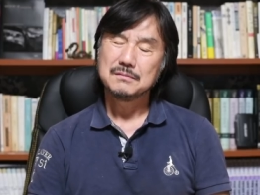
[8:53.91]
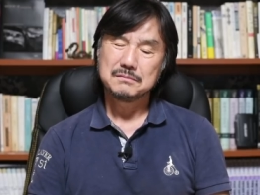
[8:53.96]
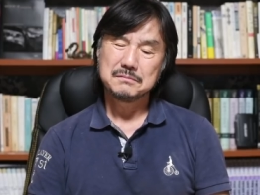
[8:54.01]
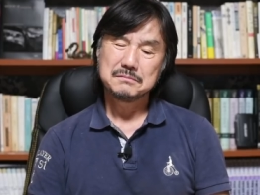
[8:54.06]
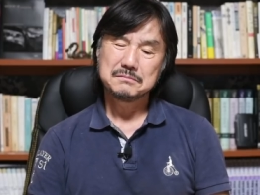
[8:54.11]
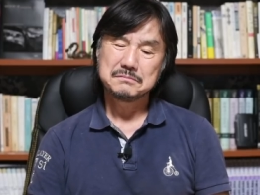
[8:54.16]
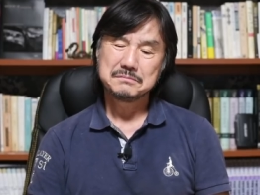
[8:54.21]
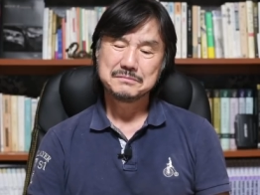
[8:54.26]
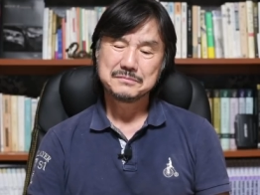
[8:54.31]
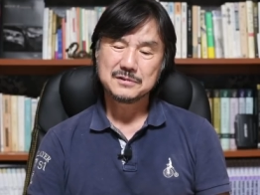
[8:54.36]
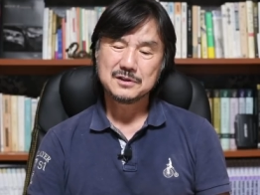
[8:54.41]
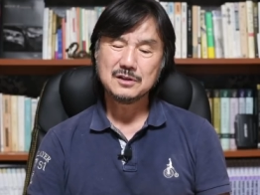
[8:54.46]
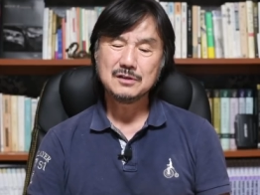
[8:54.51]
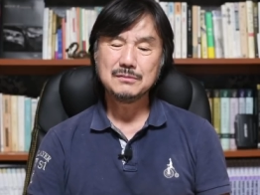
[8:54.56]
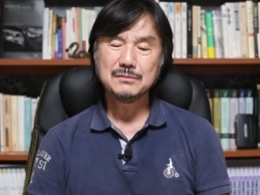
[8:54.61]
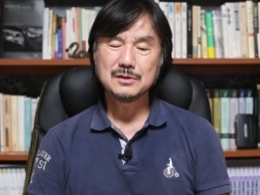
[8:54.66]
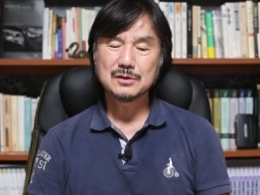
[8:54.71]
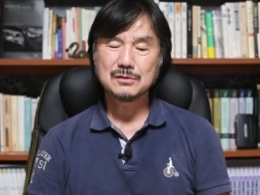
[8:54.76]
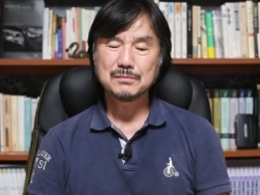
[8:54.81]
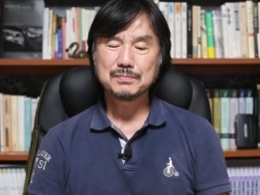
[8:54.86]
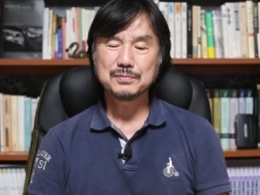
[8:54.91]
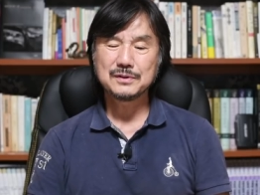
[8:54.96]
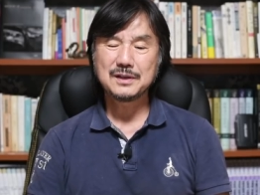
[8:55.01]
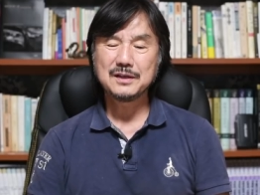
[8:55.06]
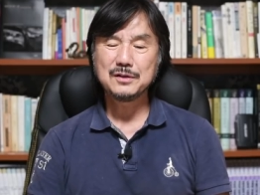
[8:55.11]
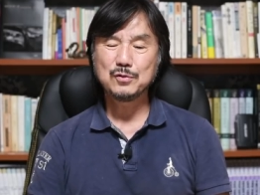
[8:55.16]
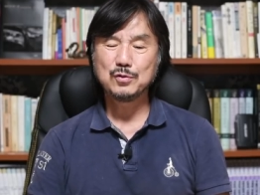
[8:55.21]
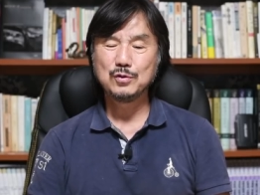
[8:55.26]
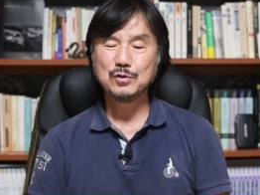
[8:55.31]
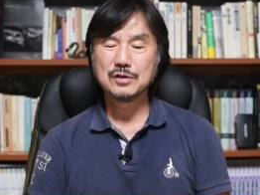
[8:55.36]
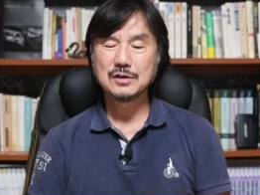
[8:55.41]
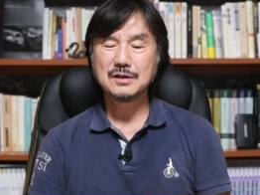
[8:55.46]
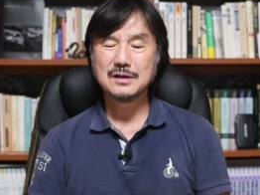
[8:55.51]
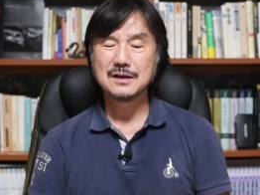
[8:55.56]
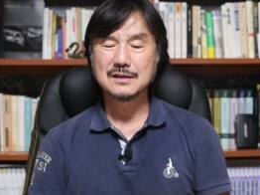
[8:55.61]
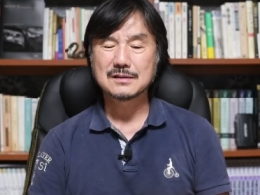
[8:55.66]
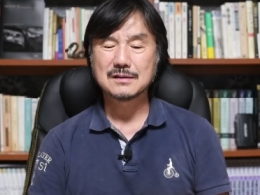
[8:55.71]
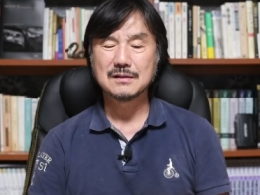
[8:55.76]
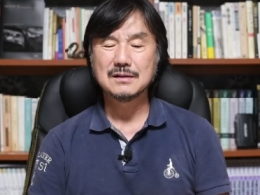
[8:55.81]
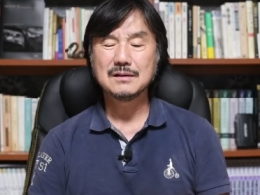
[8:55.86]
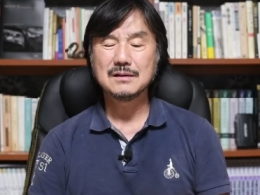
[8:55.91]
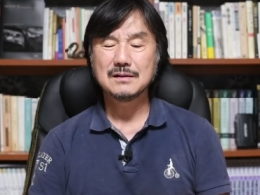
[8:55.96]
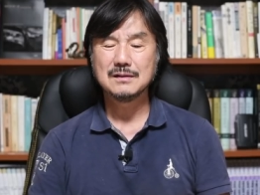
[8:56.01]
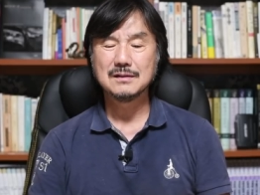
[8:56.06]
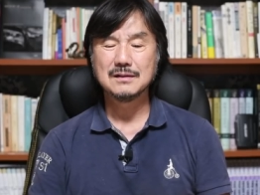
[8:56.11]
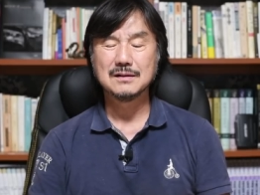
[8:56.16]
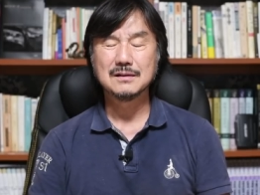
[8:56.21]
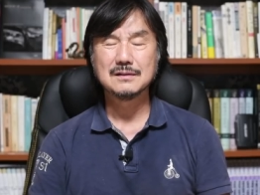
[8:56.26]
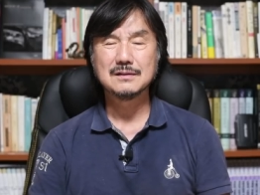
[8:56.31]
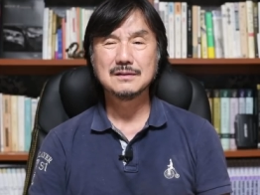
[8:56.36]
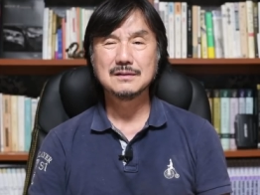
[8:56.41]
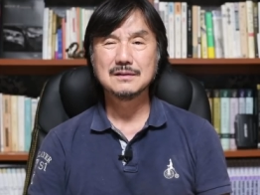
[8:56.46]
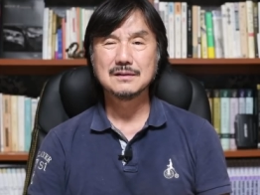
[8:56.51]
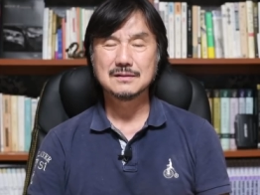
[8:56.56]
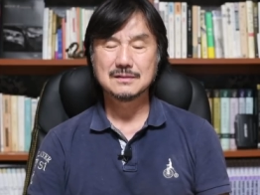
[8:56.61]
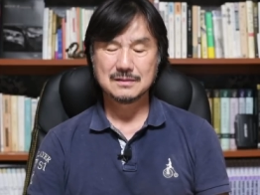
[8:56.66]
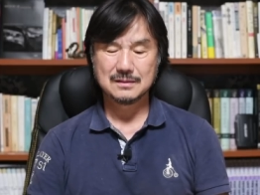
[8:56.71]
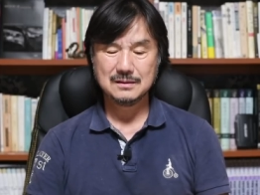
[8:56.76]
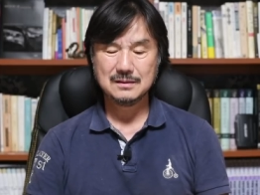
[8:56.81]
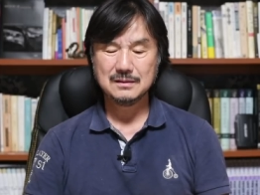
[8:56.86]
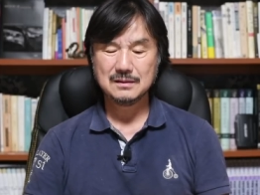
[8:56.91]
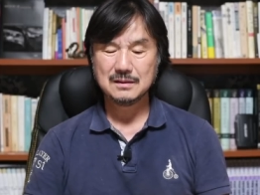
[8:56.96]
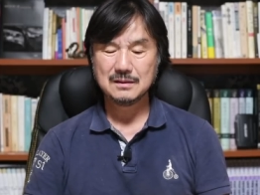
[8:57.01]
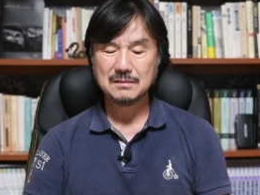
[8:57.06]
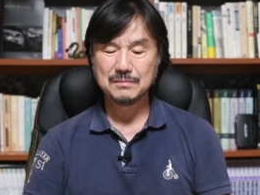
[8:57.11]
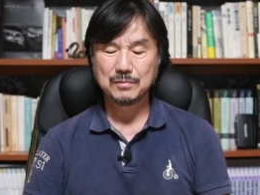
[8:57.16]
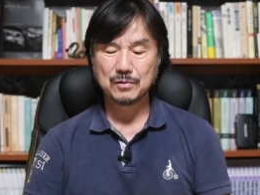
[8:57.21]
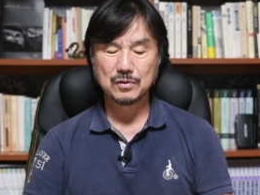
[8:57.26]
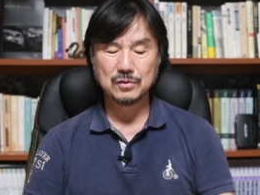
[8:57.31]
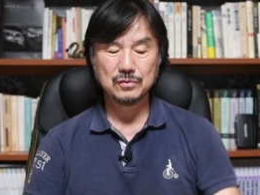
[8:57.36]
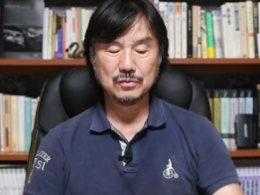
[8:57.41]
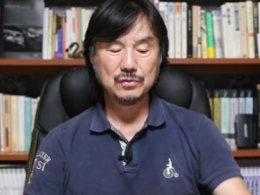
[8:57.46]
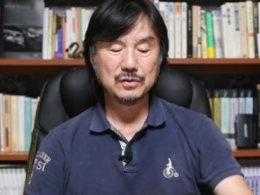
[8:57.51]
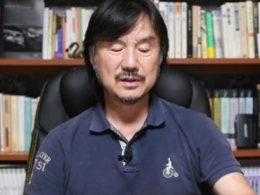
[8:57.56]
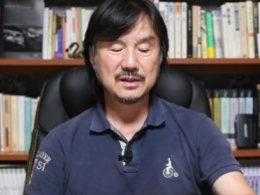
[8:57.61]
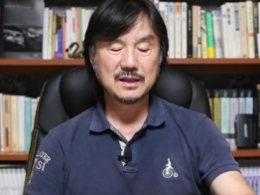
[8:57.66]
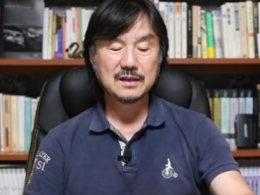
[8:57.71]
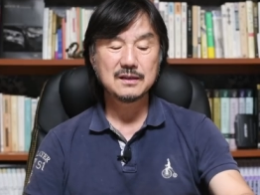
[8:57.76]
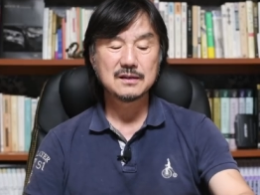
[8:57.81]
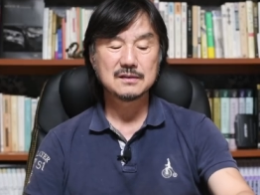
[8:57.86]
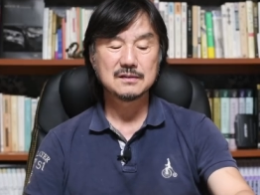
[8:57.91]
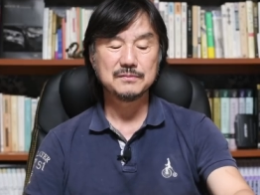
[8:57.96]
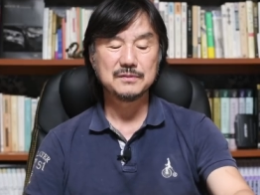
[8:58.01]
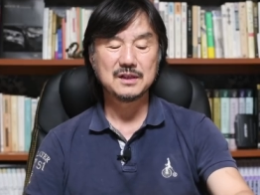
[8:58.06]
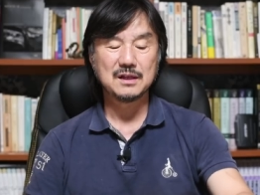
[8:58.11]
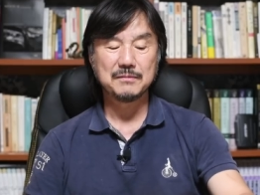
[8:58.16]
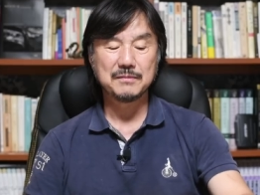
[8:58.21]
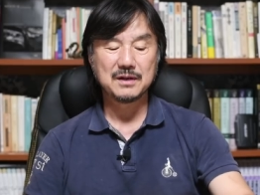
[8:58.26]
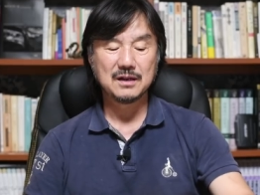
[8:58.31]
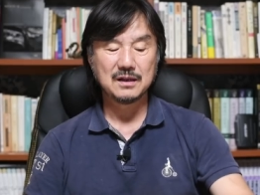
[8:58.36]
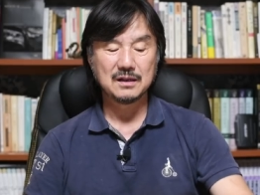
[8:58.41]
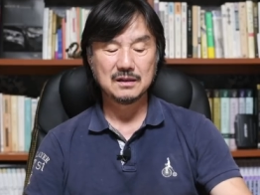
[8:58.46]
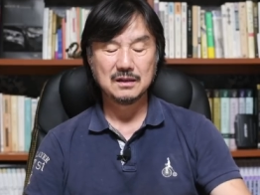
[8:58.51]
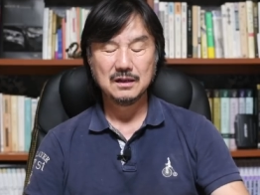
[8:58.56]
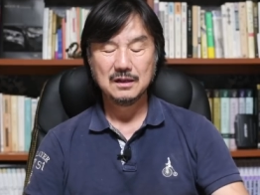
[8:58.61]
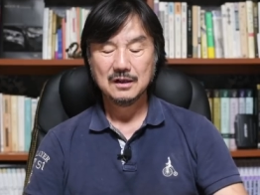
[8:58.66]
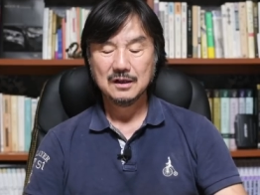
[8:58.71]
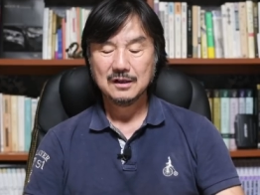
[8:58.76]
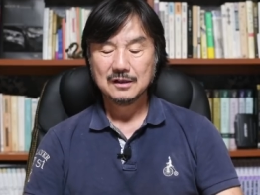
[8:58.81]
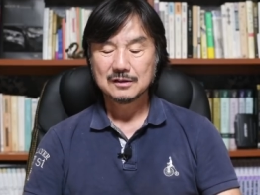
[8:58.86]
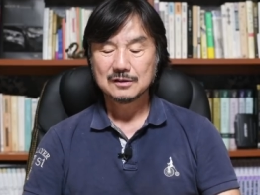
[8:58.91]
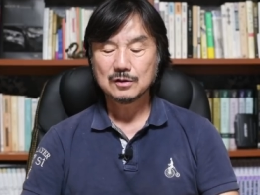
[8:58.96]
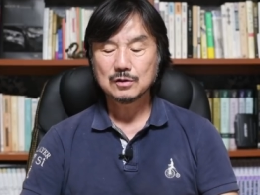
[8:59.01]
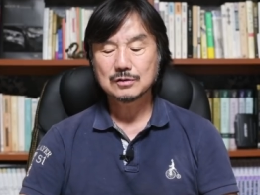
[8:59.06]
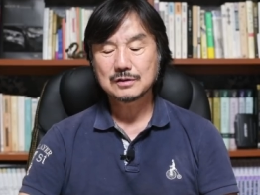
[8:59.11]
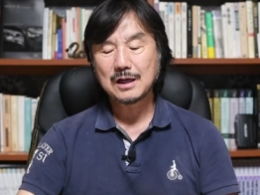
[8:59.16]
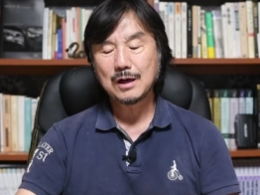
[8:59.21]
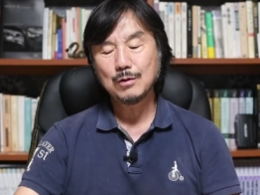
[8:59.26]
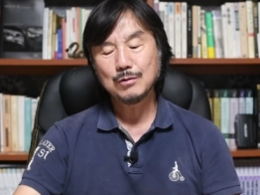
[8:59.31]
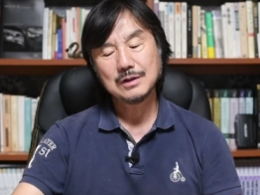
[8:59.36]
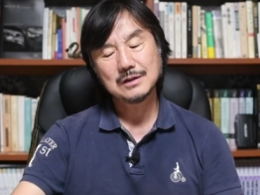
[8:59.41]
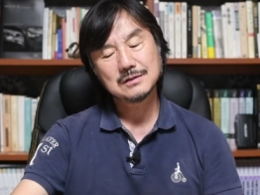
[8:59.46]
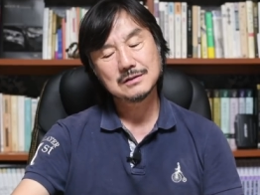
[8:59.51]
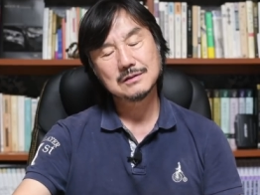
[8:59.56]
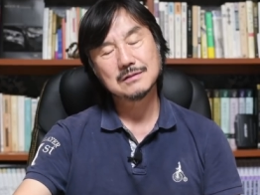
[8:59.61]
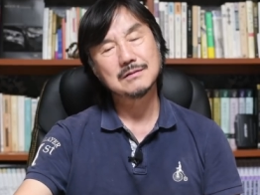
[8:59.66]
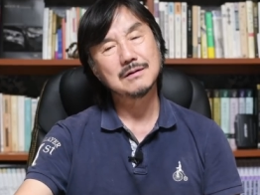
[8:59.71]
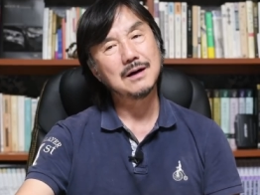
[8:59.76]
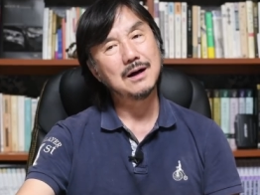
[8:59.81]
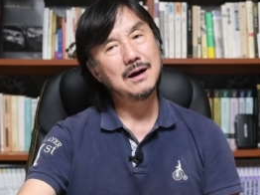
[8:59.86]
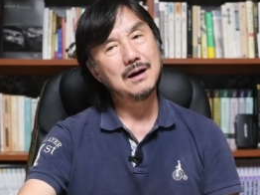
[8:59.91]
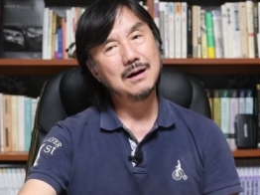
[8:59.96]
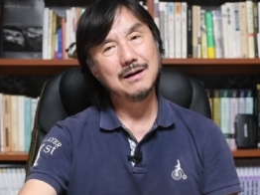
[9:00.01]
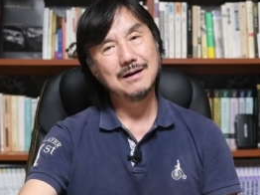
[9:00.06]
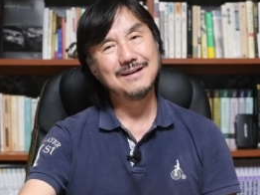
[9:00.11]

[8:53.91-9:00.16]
음, 저는 뭐 부단히 훈련을 해서 어, 이런 것을 보는 눈이 생겼습니다만 저도 타고나서 그런가